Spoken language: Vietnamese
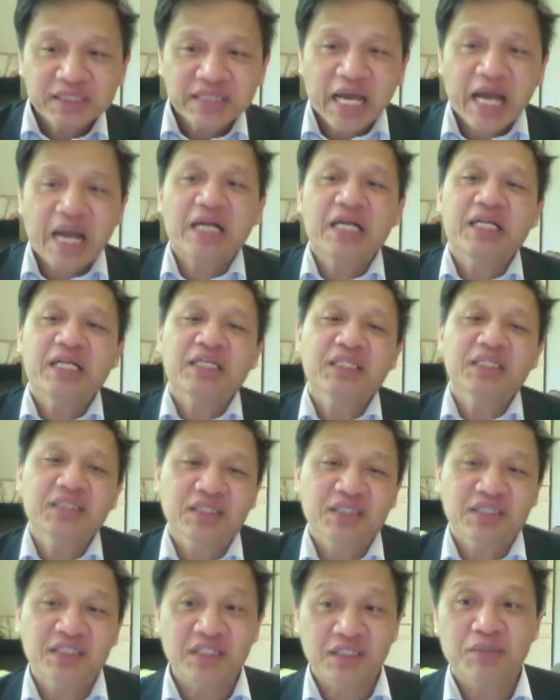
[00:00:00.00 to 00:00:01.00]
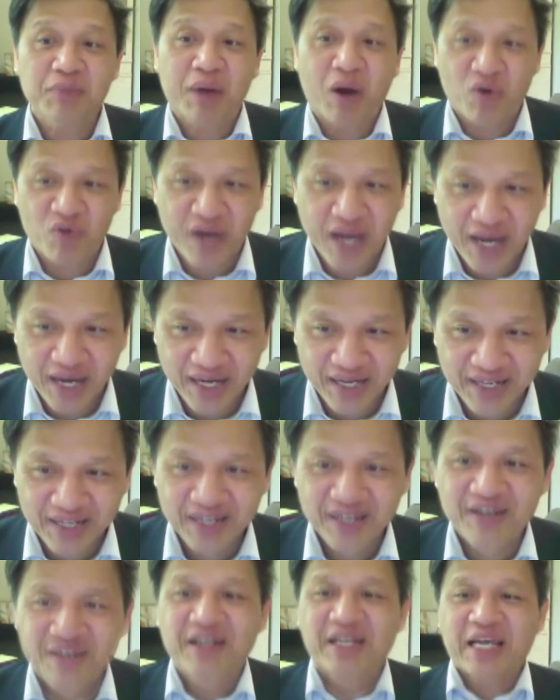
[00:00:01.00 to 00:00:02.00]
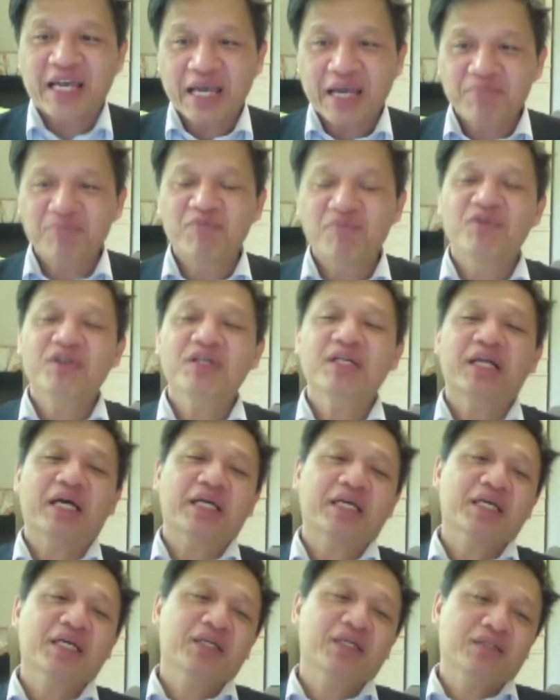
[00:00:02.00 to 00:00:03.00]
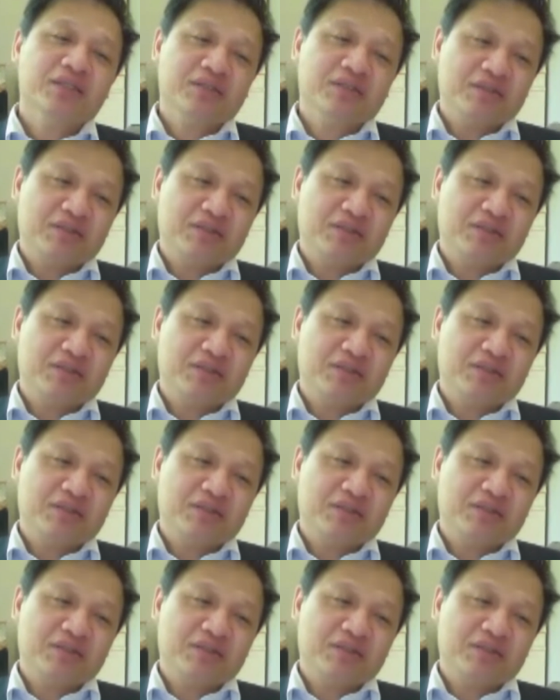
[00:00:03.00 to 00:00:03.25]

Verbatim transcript: tăng lên cái sự tự bảo vệ kèm với lại cái